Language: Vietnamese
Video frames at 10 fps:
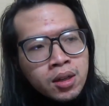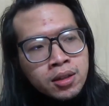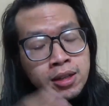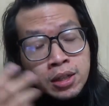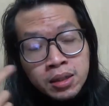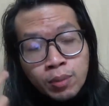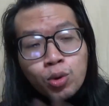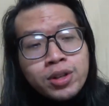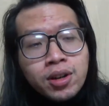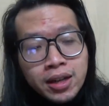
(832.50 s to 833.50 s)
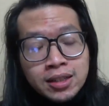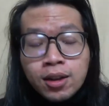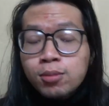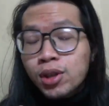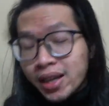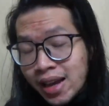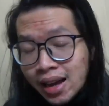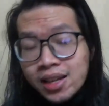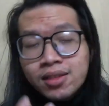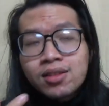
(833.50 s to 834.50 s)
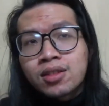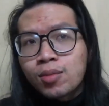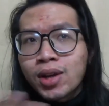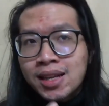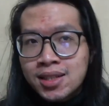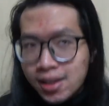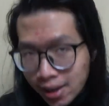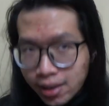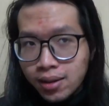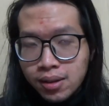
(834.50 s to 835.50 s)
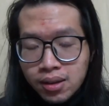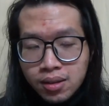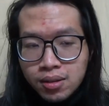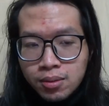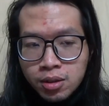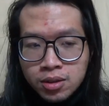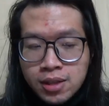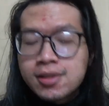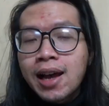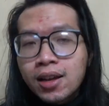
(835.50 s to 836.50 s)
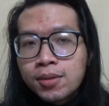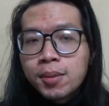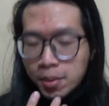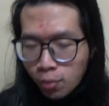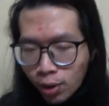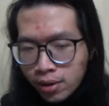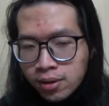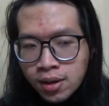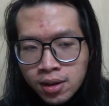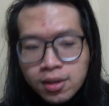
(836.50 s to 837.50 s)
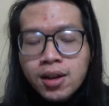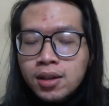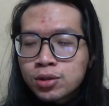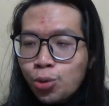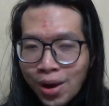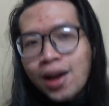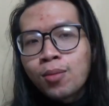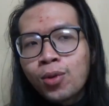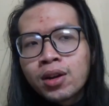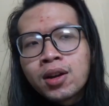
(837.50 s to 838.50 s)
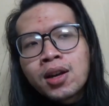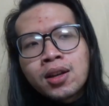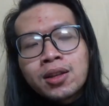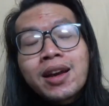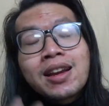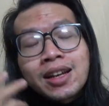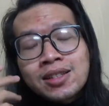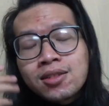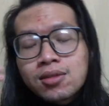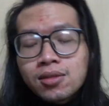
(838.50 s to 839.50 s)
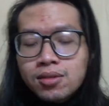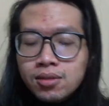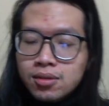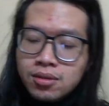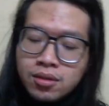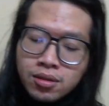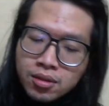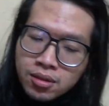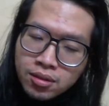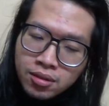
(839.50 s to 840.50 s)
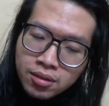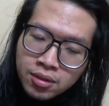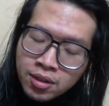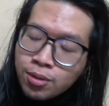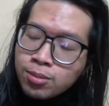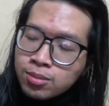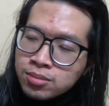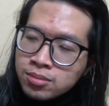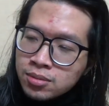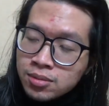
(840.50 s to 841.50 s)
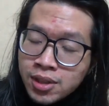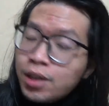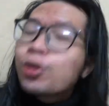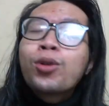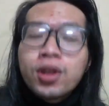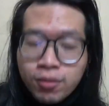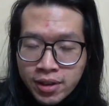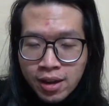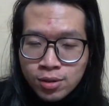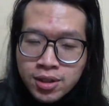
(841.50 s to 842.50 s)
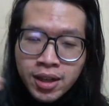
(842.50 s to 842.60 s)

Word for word: thì cái mùi hương này sẽ không cho khách hàng liên tưởng tới một cái gì đấy chính xác nhưng mà mình muốn như là chủ hãng muốn thì đây là cái sự không kết nối được với nhau giữa